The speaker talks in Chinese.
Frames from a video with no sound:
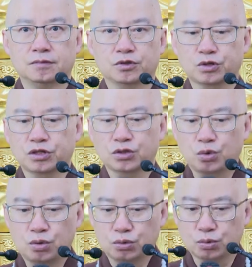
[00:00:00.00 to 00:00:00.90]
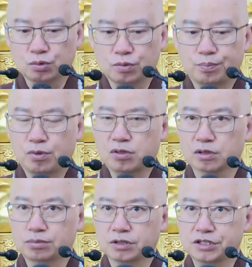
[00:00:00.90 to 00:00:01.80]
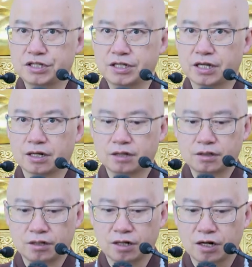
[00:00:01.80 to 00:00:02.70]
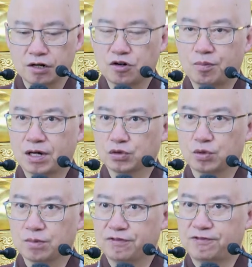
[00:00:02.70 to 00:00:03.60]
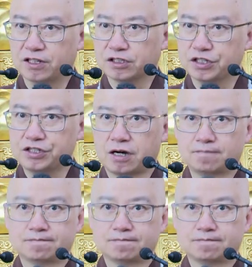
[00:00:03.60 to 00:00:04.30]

所以多读般若波罗蜜的经典呢，能够帮助我们放得下。